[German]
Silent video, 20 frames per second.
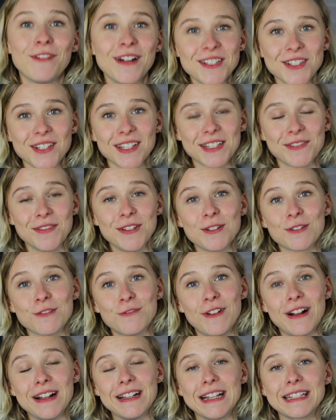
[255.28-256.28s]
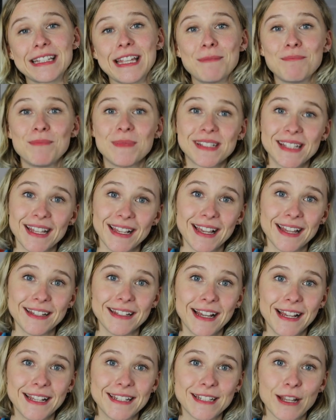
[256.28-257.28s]
Falls euch das Video gefallen hat, gebt mir sehr
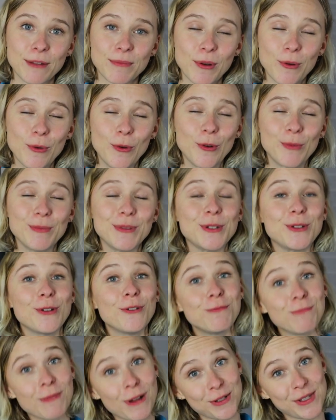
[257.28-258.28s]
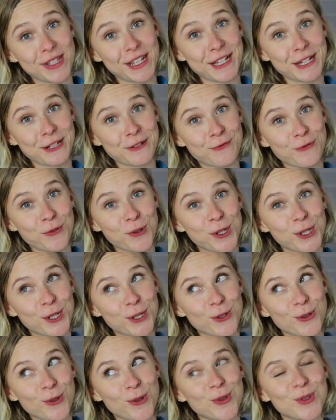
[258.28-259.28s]
gerne einen Daumen nach oben. Ihr dürft mir auch sehr gerne
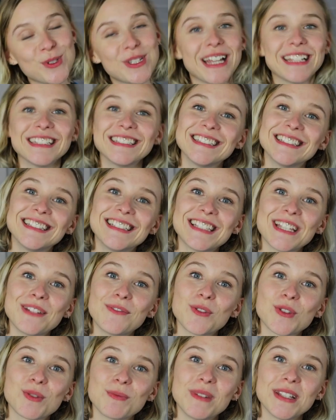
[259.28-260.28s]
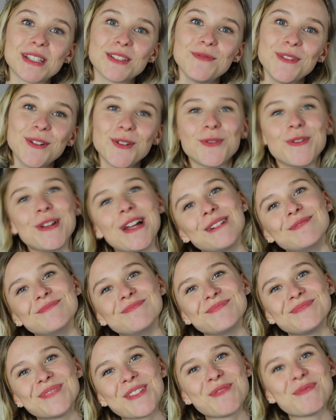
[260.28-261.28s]
folgen und dann sehen wir uns im nächsten Video wieder.
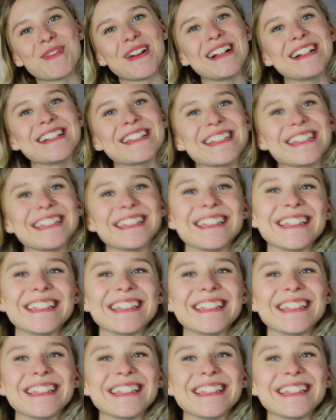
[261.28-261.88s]
Bis bald!